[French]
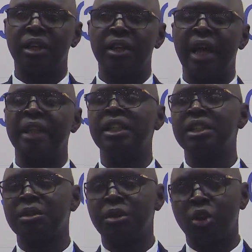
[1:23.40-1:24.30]
dans
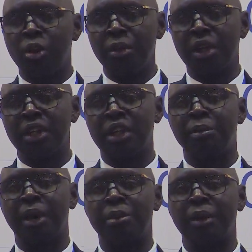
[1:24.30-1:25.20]
10 communes du
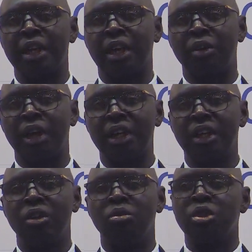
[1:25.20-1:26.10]
département de Kaolack.
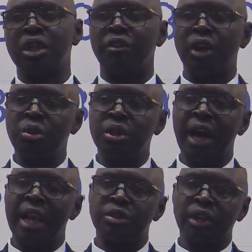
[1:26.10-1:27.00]
Nous avons réussi
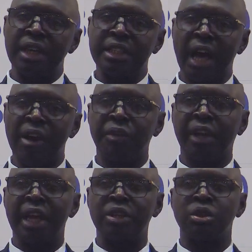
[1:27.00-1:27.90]
à les organiser en
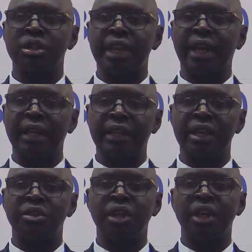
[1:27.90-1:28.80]
fédération,
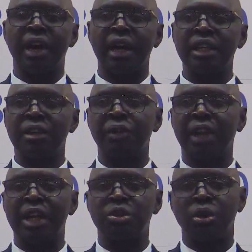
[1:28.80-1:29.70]
51 jeux en une
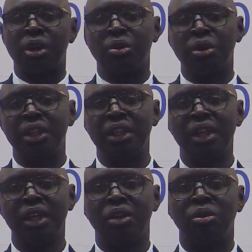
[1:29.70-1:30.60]
fédération reconnue.
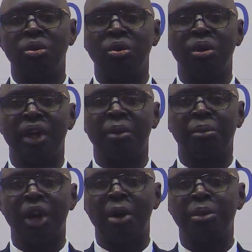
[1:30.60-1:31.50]
Nous, et
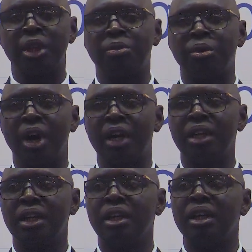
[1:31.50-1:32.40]
pour la première fois,
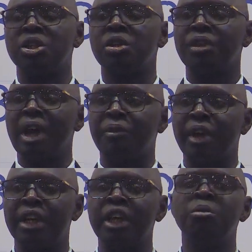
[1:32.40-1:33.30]
un chiffre
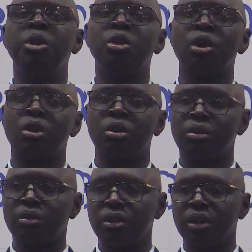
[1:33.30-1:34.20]
d'affaires de 2 millions d'euros,
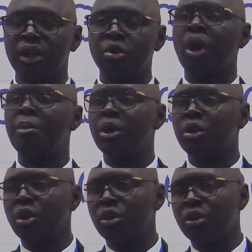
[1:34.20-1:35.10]
euh, de 3 millions
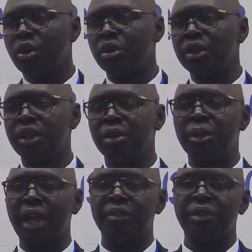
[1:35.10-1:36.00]
d'euros, donc 2
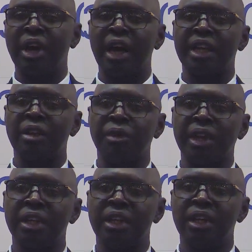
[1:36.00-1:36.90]
milliards de francs a été
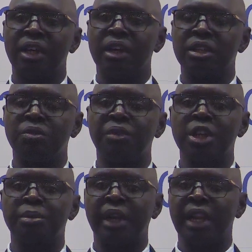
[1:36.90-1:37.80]
fait euh, sur le
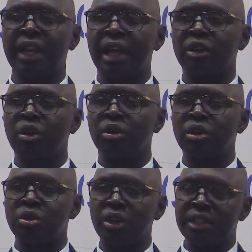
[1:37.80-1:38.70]
financement de l'État. Donc
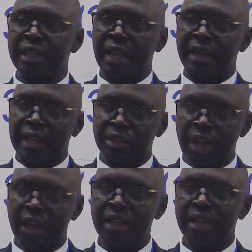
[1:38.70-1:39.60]
ils ont eu une centrale
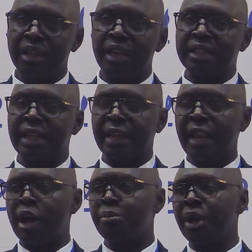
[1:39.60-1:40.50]
d'achat et
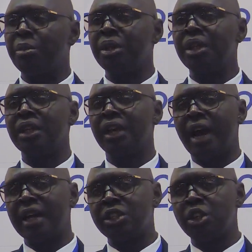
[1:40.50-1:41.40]
centrale a permis
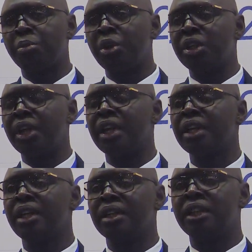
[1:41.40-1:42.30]
à ces jeunes producteurs
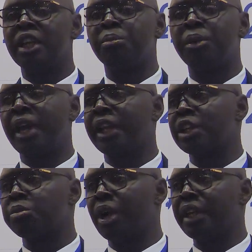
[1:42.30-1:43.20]
de ne plus être
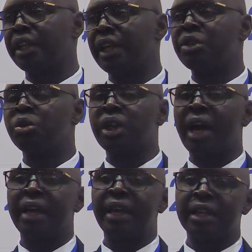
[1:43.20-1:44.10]
exploités. Des
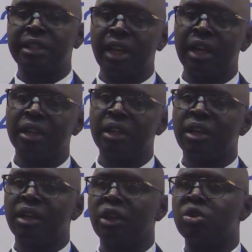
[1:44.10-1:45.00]
résultats excellents
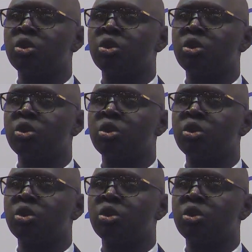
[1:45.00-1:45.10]
qui